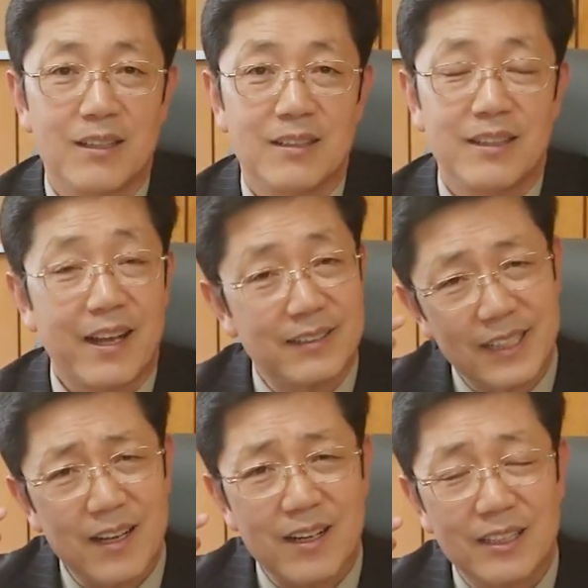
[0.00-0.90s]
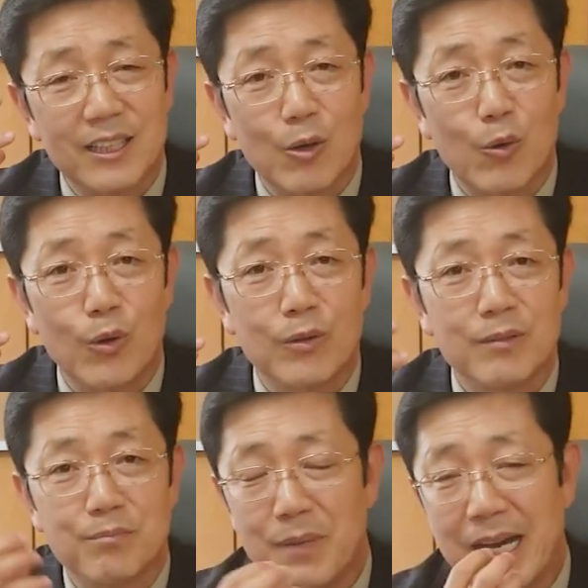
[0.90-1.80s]
내가 생각한다고
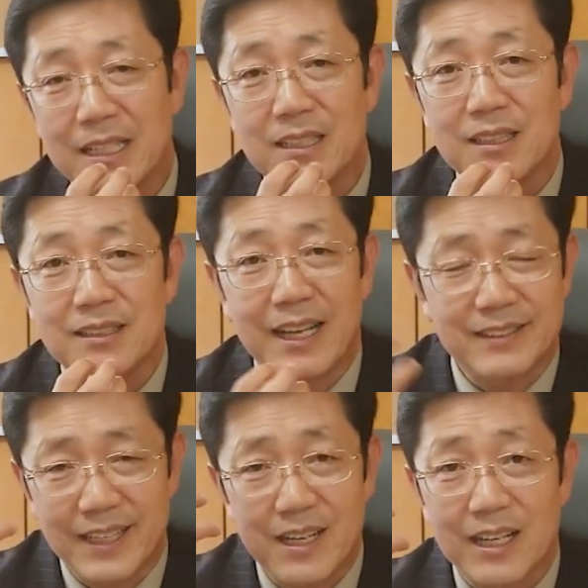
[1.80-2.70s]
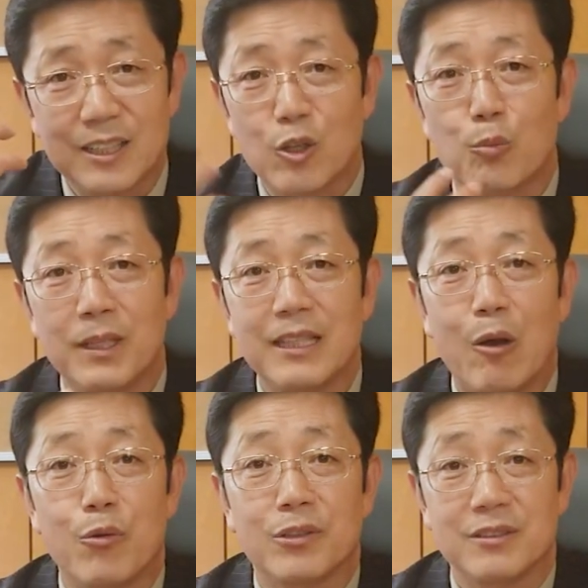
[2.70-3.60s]
말이 내가 생각한 대로만
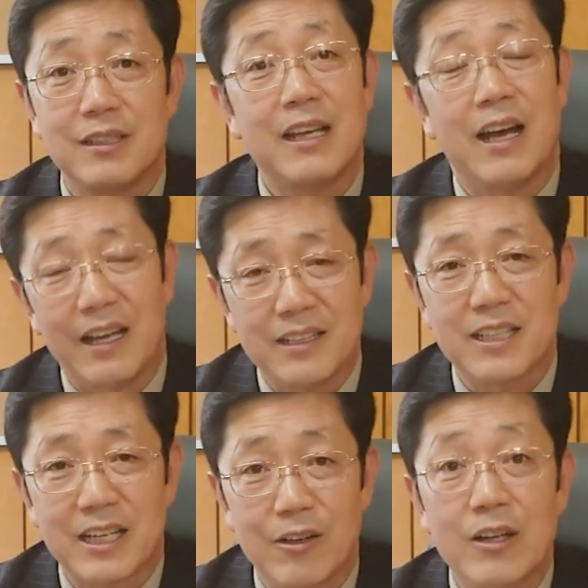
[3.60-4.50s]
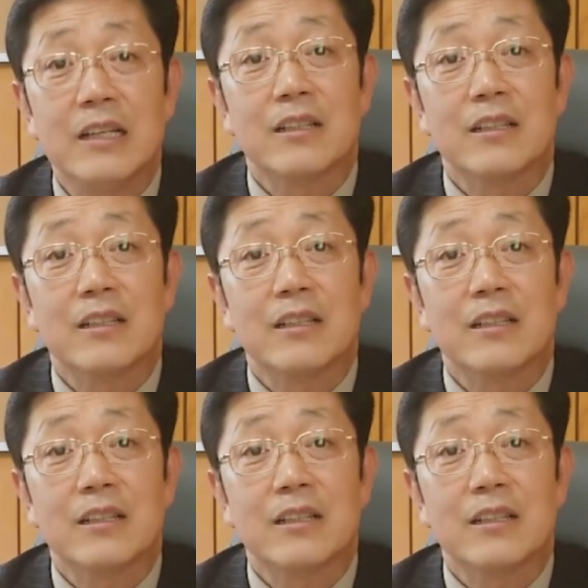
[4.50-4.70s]
나오는 것은 아니잖아요.